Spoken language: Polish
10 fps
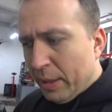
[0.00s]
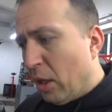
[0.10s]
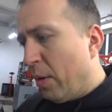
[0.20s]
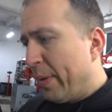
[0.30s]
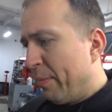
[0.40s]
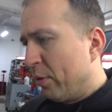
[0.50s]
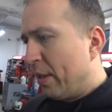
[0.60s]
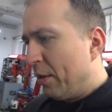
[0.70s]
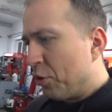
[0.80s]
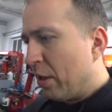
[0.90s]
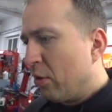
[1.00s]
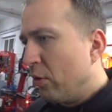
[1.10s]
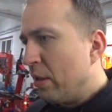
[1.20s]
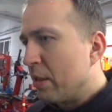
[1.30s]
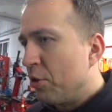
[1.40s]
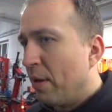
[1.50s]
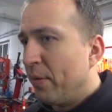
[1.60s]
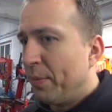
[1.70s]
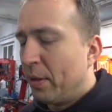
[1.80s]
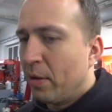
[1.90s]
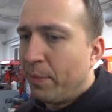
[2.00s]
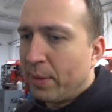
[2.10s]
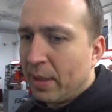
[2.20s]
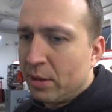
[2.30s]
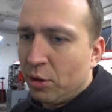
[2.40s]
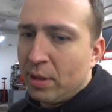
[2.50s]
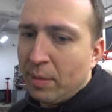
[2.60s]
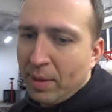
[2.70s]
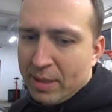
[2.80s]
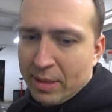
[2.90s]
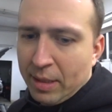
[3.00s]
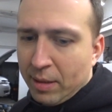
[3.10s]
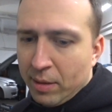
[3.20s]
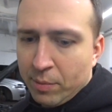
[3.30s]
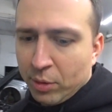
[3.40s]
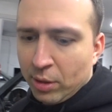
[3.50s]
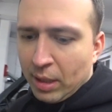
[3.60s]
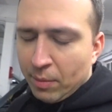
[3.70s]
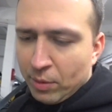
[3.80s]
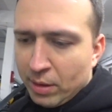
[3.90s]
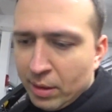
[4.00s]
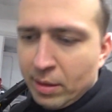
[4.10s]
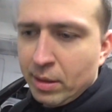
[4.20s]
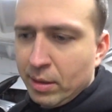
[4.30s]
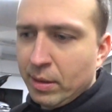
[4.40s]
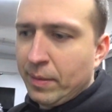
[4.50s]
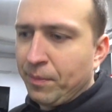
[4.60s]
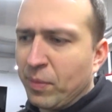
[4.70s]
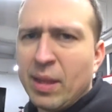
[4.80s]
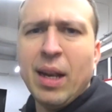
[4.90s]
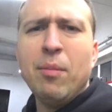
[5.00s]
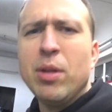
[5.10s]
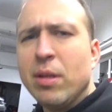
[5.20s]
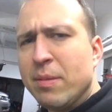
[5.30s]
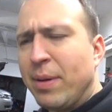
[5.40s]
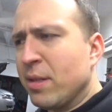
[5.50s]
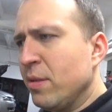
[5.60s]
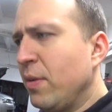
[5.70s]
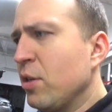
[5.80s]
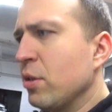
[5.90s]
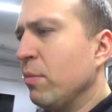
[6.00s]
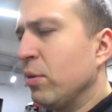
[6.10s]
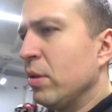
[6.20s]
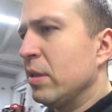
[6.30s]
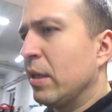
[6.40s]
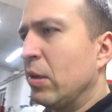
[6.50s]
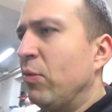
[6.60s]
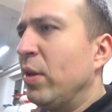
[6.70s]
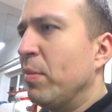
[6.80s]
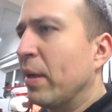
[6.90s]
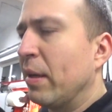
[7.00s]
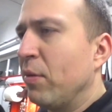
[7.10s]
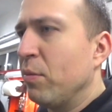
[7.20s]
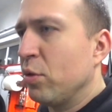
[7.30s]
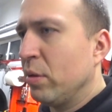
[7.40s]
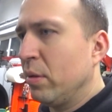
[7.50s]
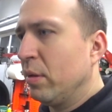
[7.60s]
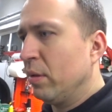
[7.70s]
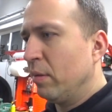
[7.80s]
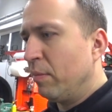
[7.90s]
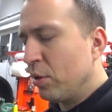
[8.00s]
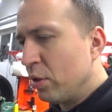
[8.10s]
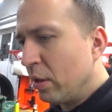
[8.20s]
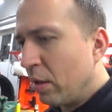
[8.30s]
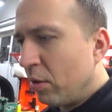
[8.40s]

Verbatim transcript: Dobra mordeczki, to nic, chciałem wam tylko pokazać tę Mazdę, bo to dla mnie, dla mnie to jest bardzo ważne, bo to jest taki feedback, ja wiem, że maszyna